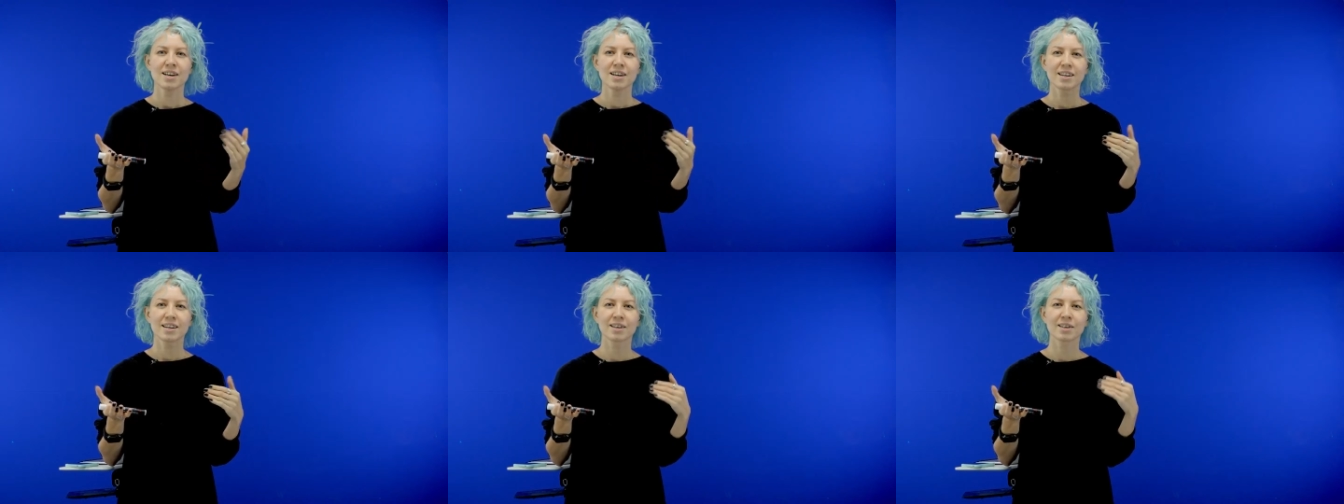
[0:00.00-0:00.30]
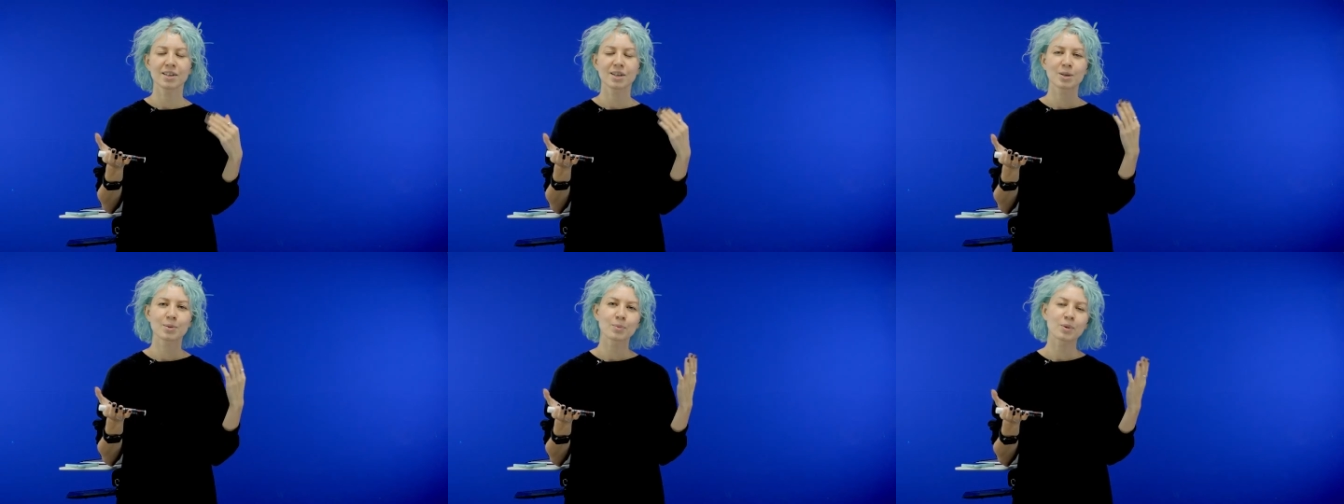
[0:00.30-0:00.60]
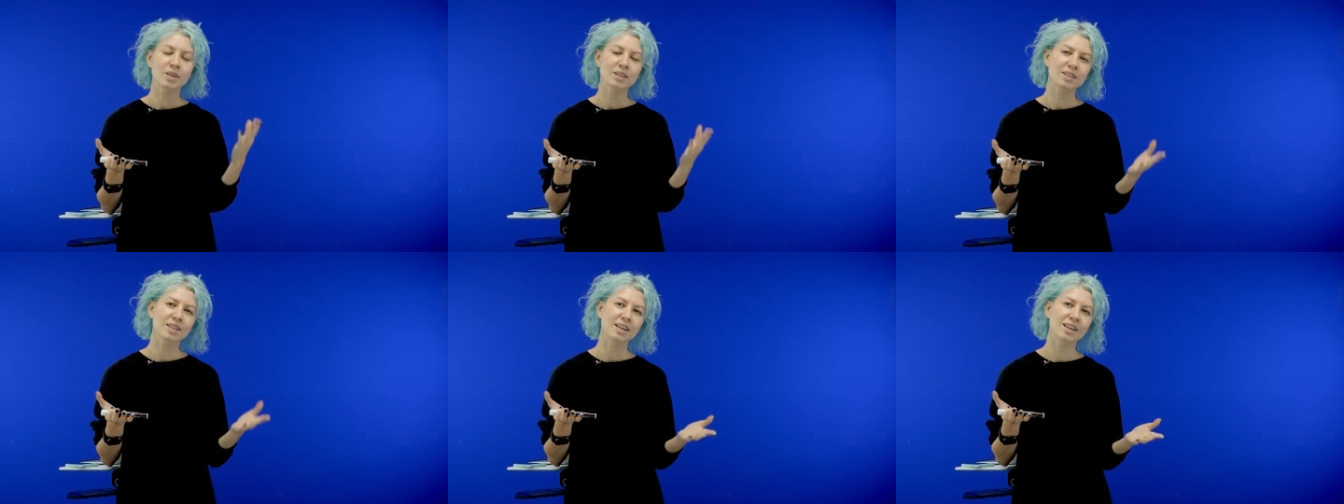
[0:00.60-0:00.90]
а, кем
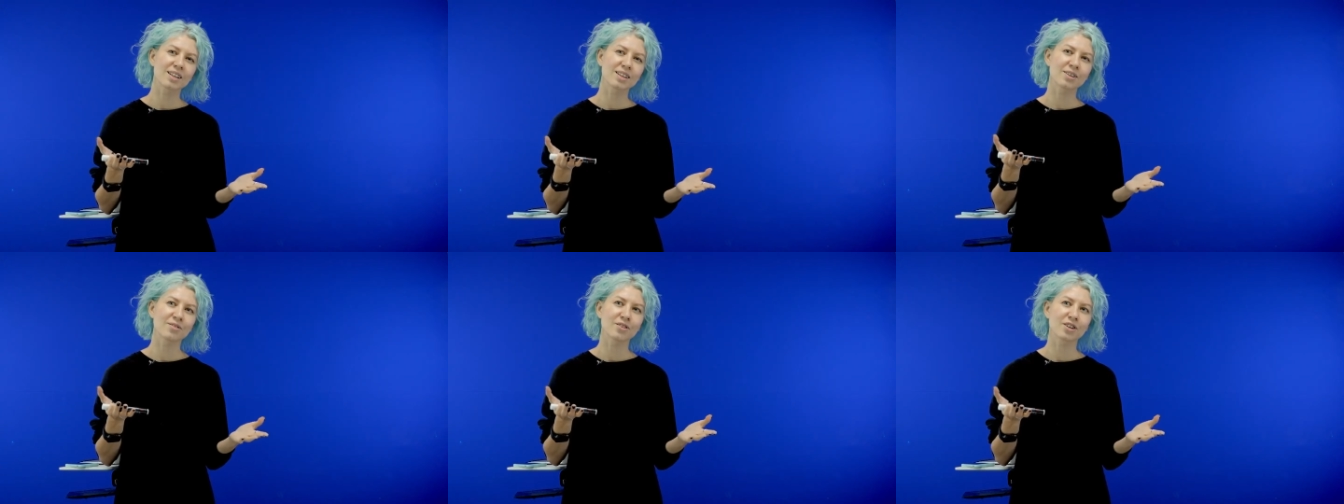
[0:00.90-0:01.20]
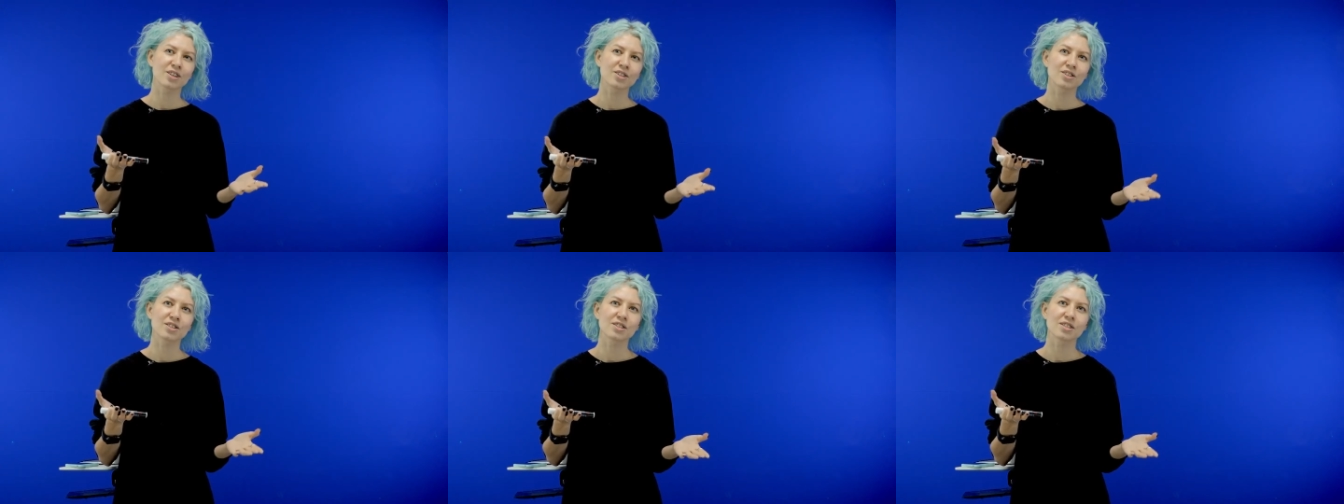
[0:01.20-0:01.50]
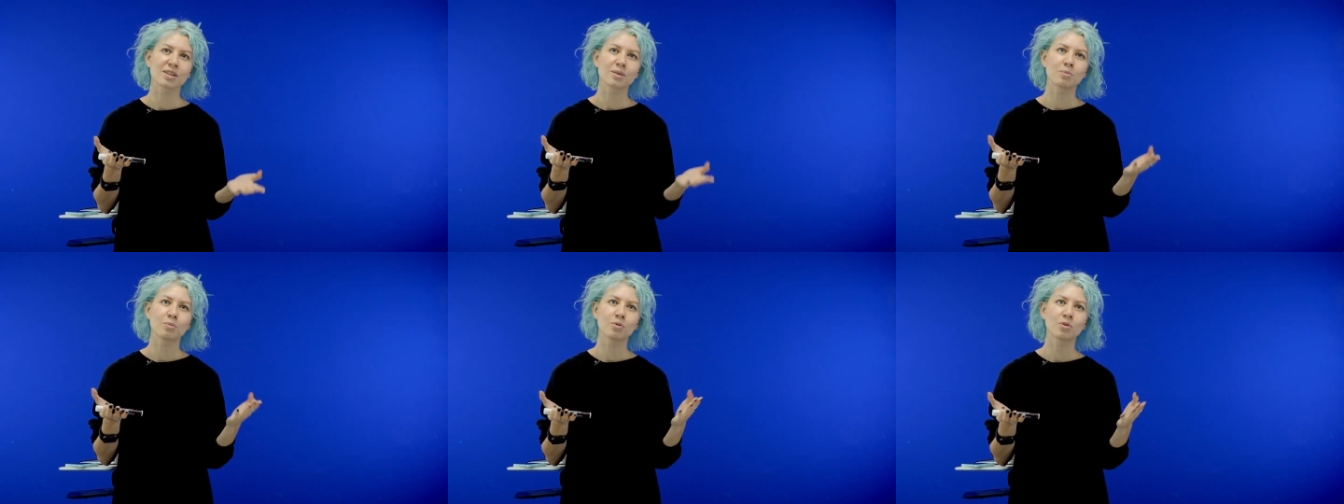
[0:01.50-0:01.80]
конкретно вы
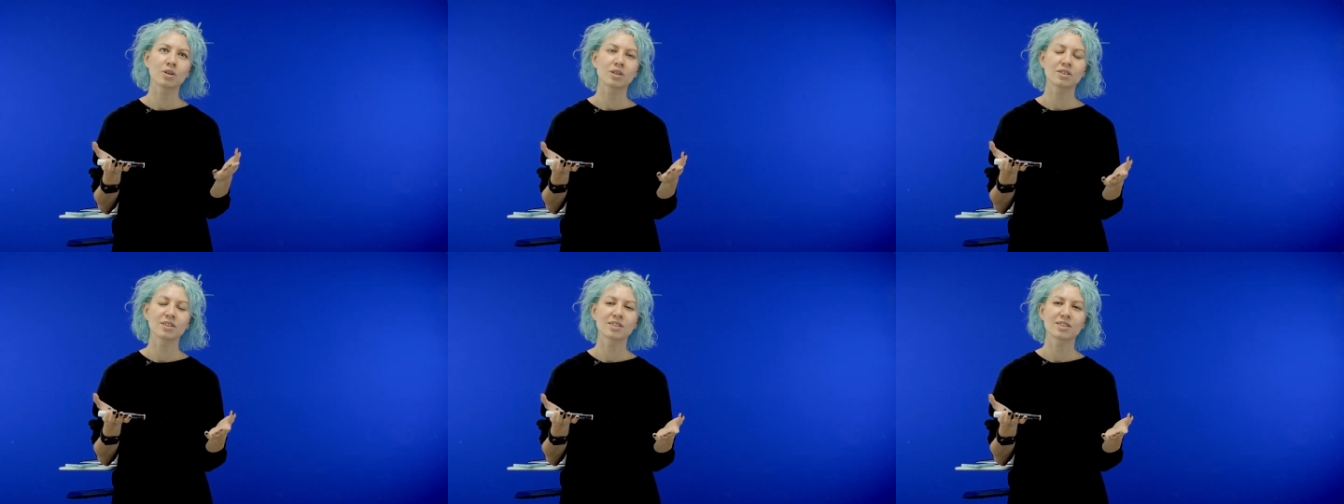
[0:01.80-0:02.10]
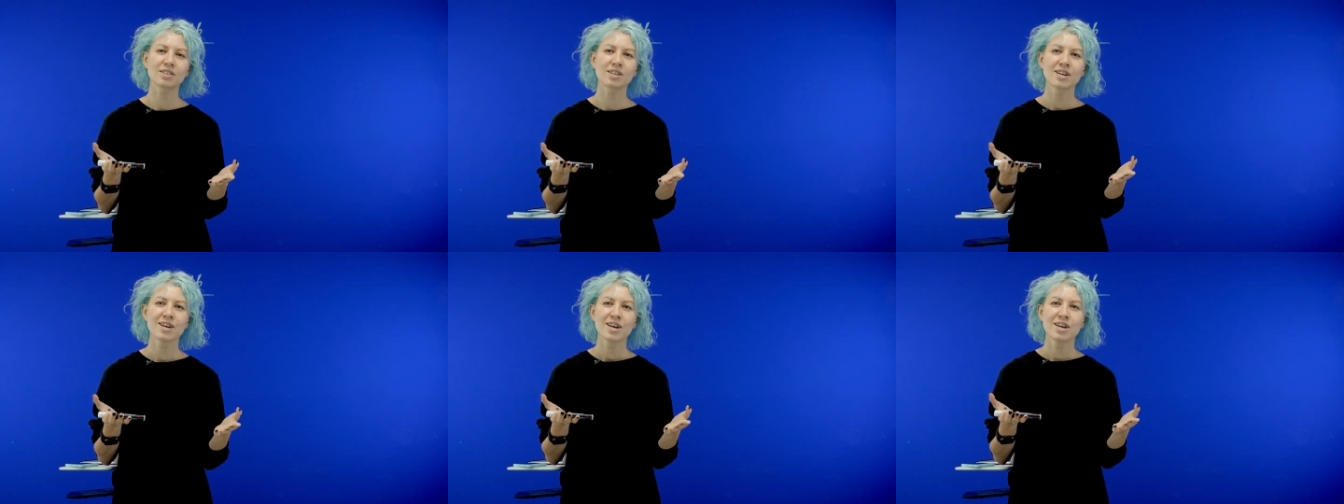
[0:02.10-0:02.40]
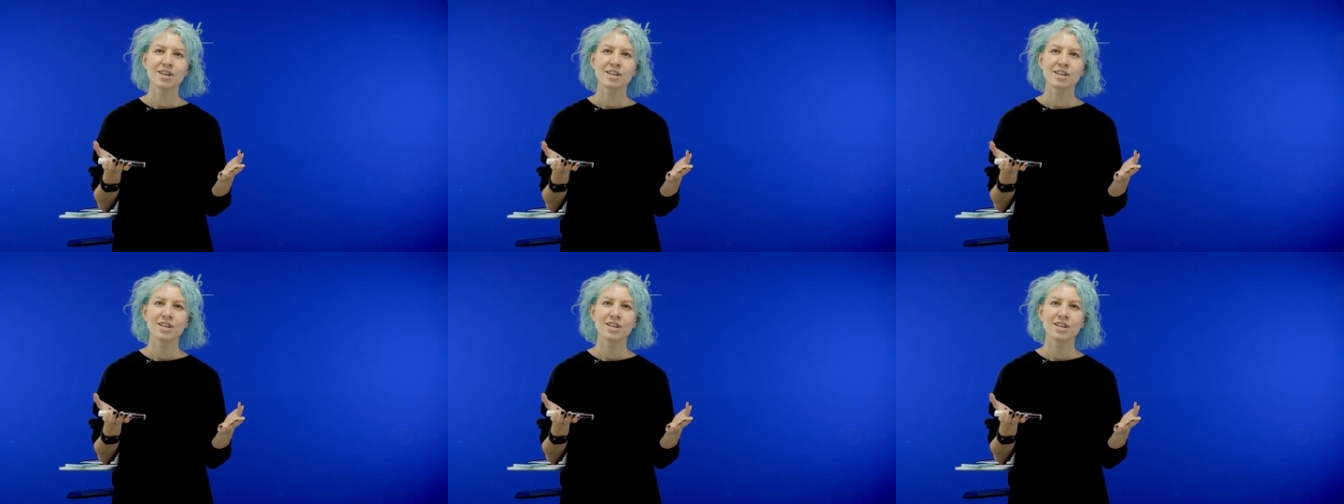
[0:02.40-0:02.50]
хотите работать,